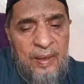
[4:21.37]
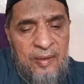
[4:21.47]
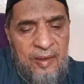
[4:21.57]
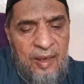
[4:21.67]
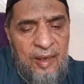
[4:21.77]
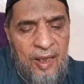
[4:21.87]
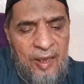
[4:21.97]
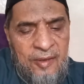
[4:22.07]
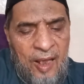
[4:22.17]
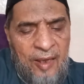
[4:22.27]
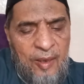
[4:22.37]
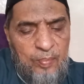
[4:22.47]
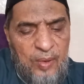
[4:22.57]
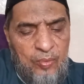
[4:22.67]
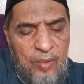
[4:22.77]
पड़ी थी एहसान
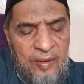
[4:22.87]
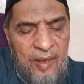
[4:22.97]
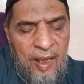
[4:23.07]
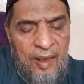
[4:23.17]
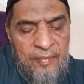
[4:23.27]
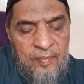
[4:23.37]
हम पर हुआ था